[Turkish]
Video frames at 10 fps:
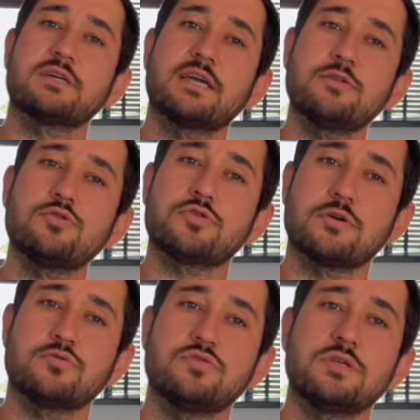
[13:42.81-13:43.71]
geliyorsa
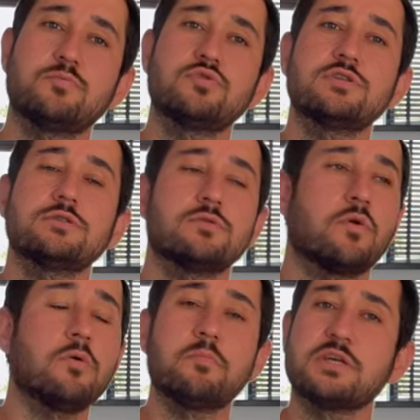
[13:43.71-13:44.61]
günde bu yıl
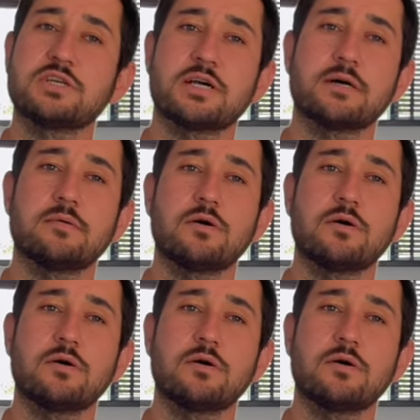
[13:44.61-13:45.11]
15 araba,